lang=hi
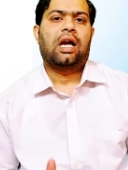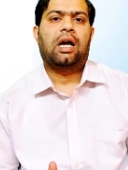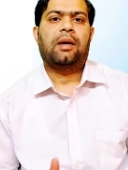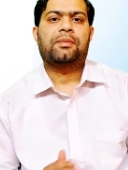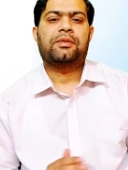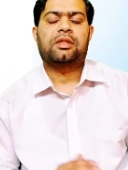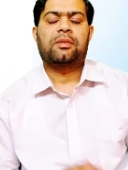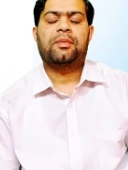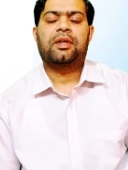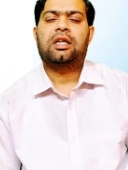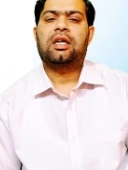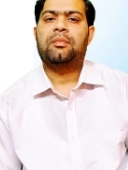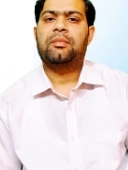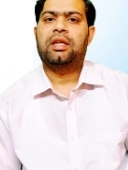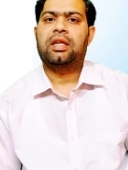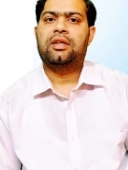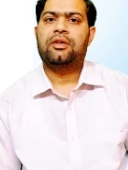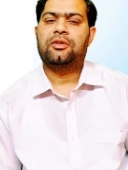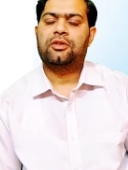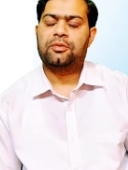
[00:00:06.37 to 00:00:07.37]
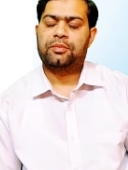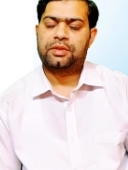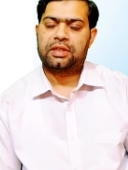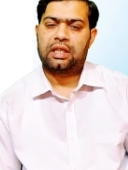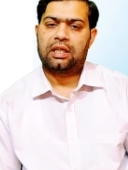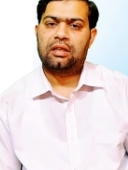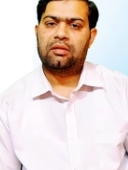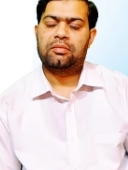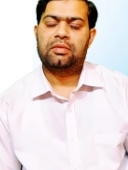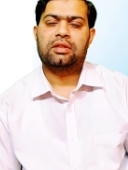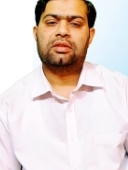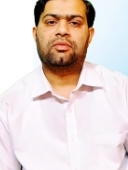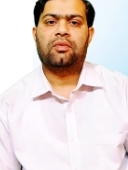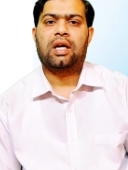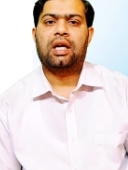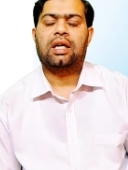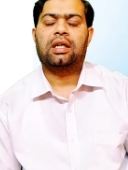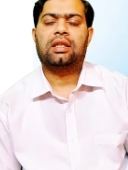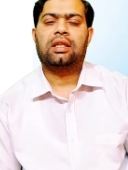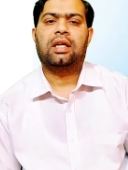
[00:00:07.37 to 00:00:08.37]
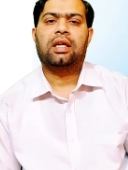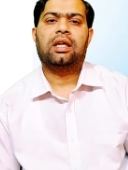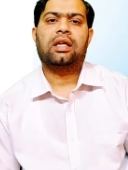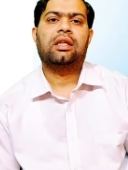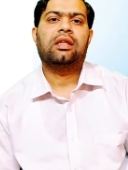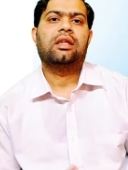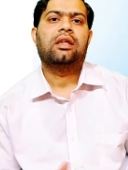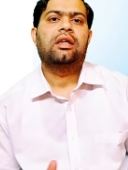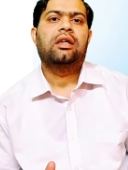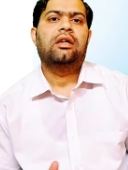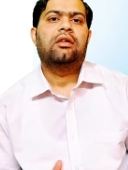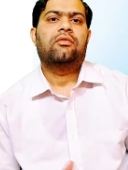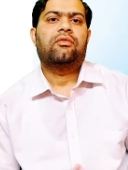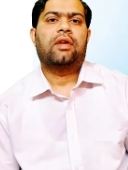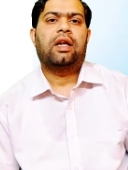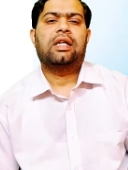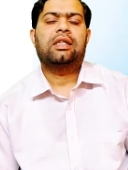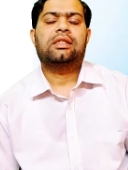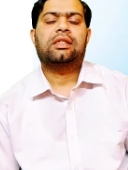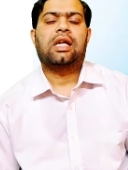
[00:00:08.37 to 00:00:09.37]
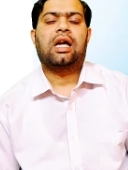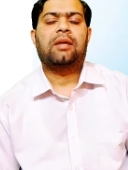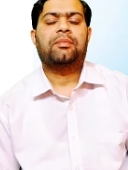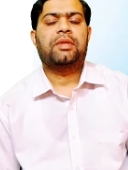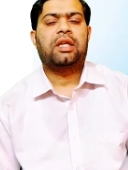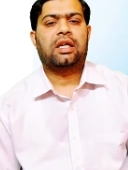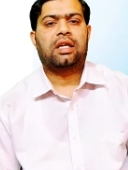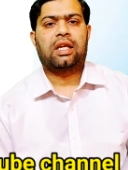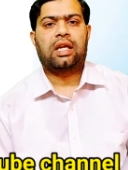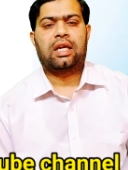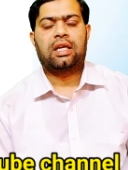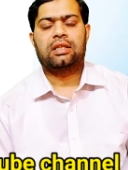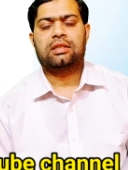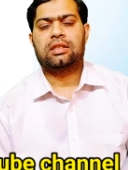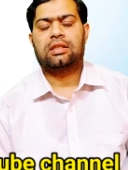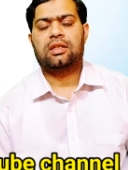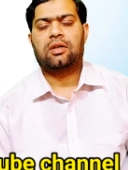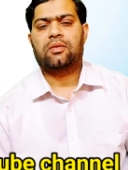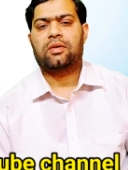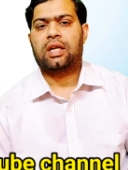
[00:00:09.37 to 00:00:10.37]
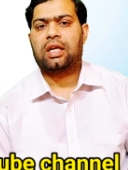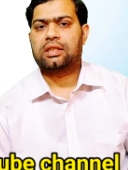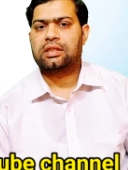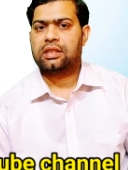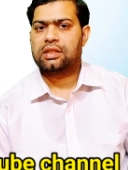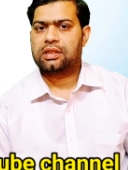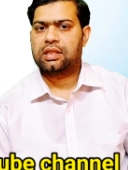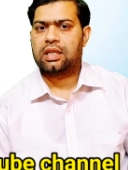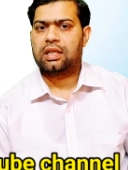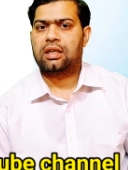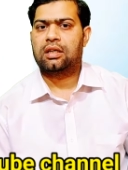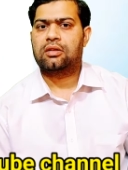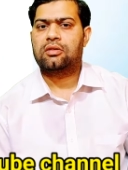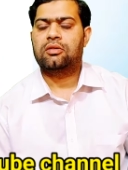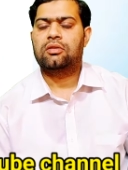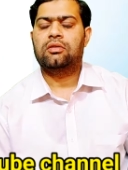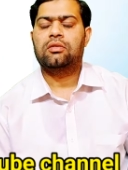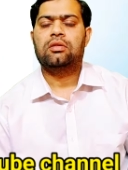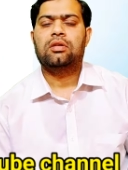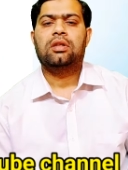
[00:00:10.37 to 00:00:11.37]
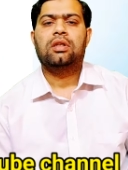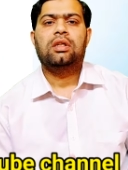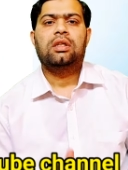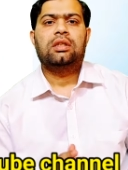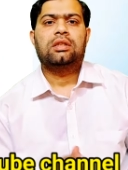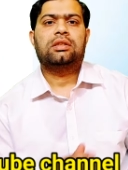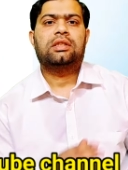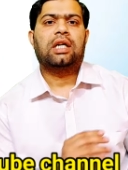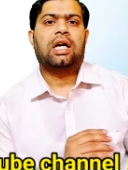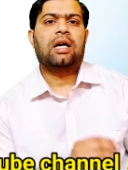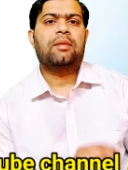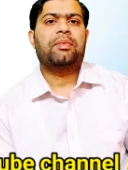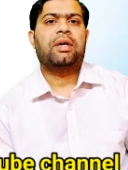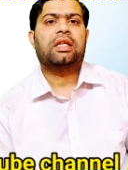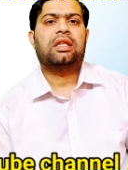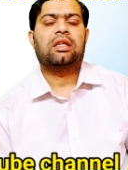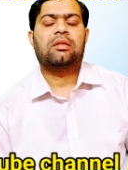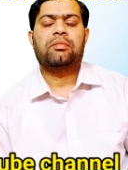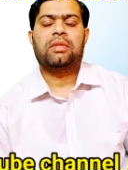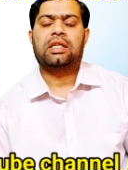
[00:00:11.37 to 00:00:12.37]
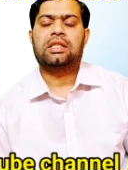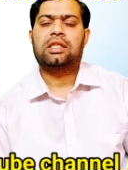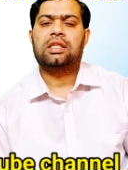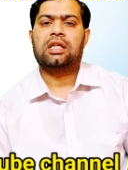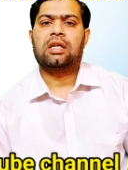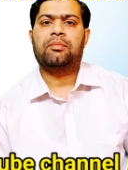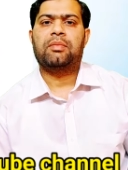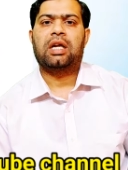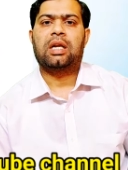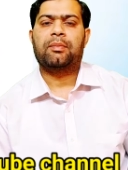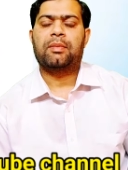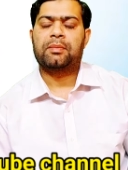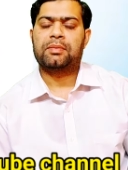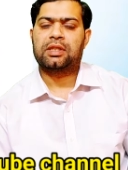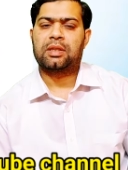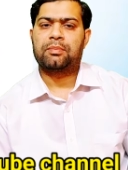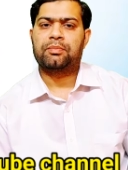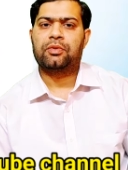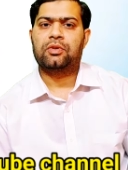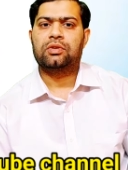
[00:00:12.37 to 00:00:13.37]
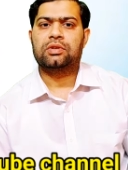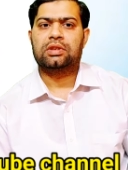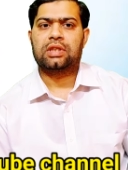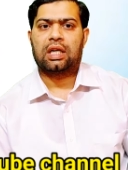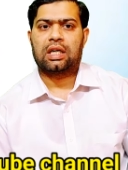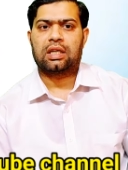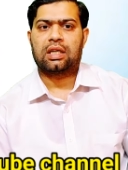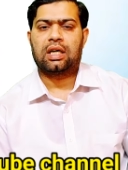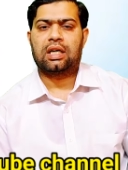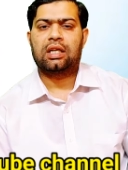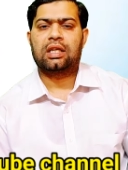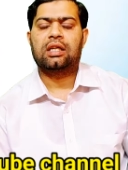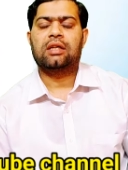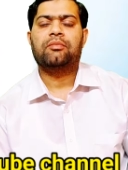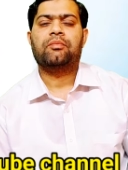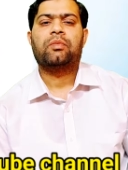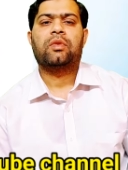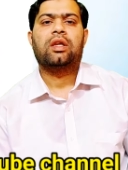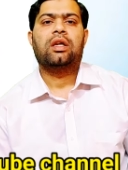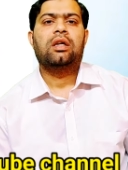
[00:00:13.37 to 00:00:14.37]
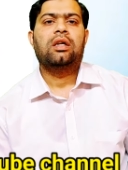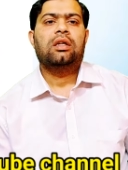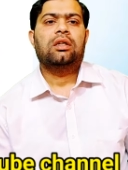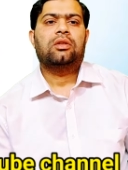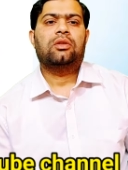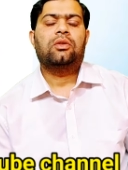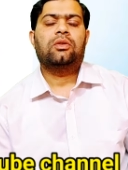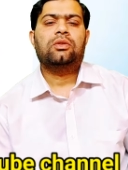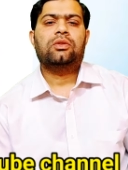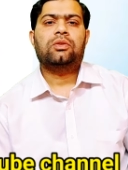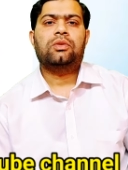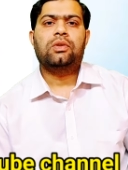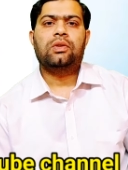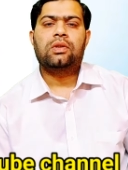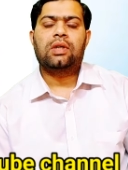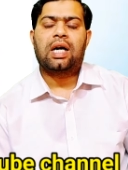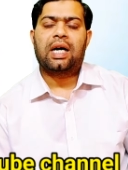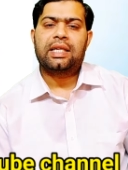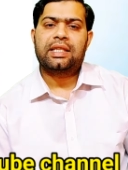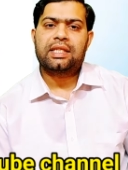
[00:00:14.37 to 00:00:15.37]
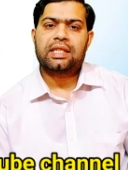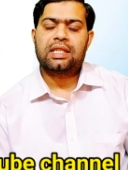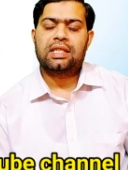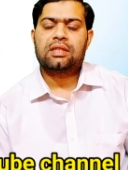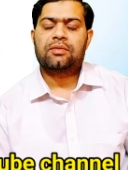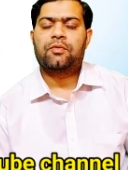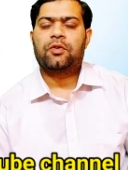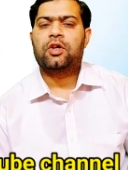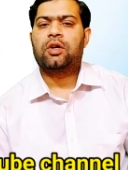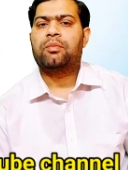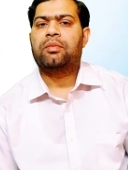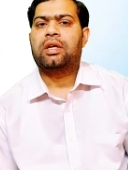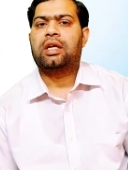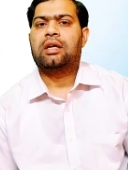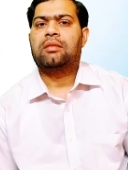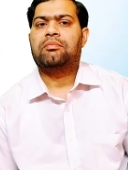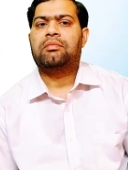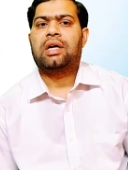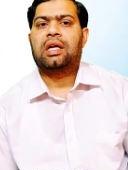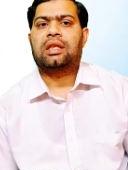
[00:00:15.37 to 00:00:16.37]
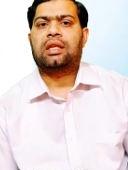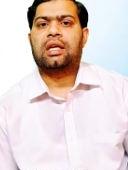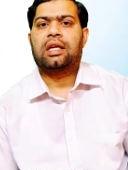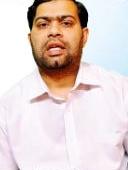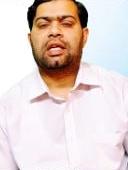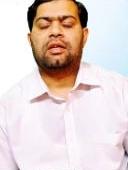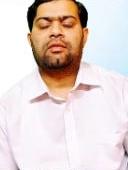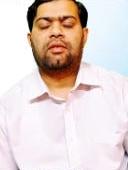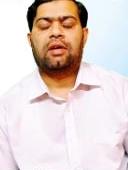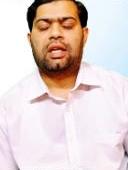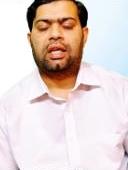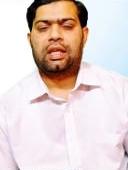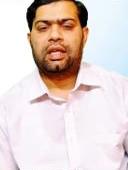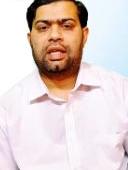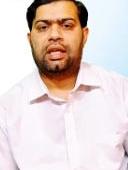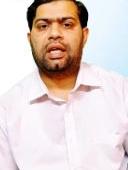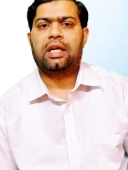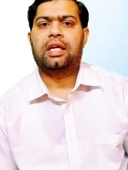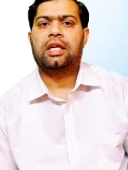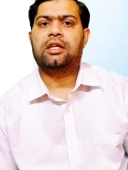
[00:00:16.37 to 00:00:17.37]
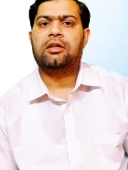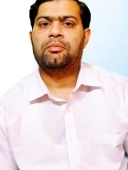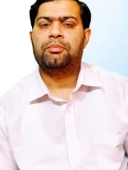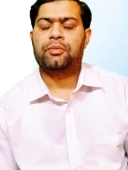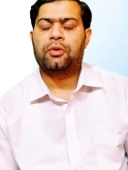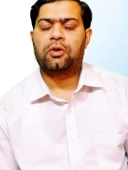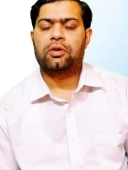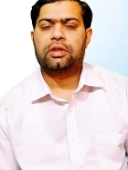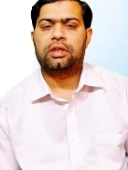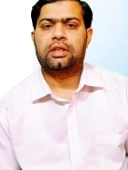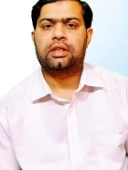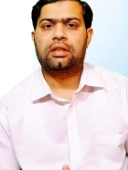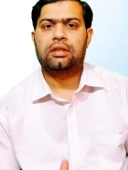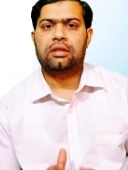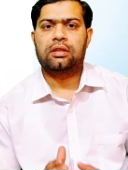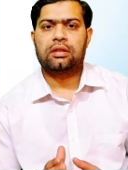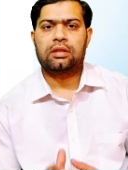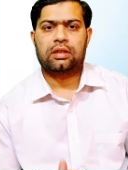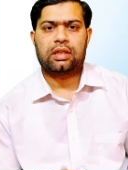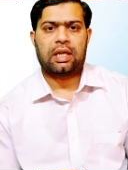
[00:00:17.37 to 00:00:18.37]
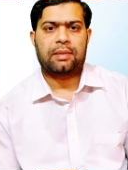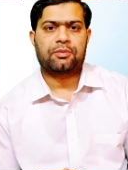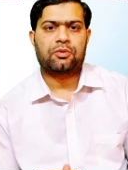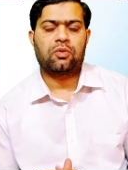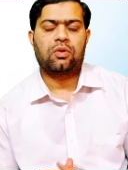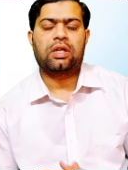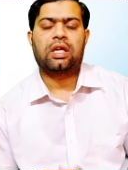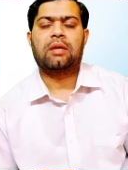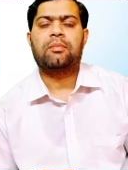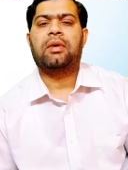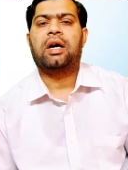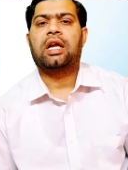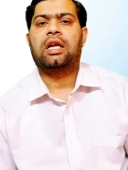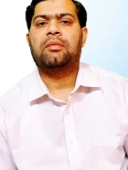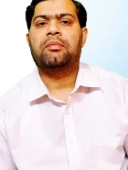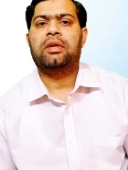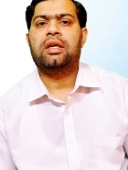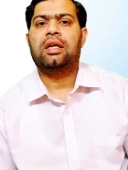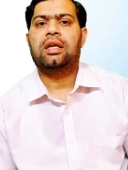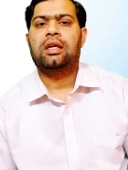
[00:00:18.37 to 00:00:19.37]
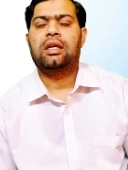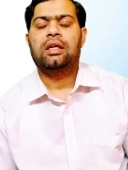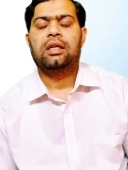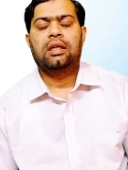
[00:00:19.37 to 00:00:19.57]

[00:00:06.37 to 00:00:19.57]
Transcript: आप सभी का मेरे यूट्यूब चैनल में स्वागत है फ्रेंड्स आप देख रहे हैं सजाव क्लासेस चैनल को जहां पाते मेडिसिन के बारे में संपूर्ण जानकारी दोस्तों आज की इस वीडियो में हम बात करने वाले हैं एक इम्पोर्टेंट कैप्सूल के बारे में